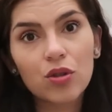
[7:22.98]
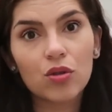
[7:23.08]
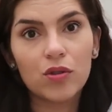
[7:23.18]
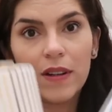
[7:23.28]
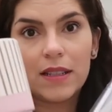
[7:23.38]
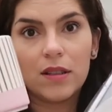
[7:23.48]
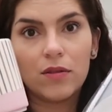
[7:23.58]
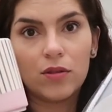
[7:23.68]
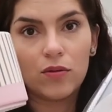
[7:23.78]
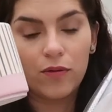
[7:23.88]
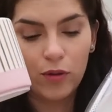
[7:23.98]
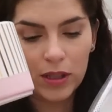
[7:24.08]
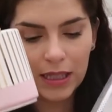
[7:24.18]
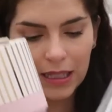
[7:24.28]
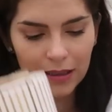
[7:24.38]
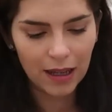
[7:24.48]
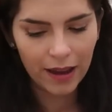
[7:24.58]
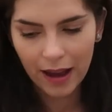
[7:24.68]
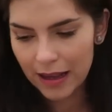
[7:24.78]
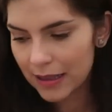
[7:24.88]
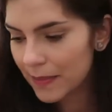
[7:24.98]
jogo de vasinhos foi 30 reais.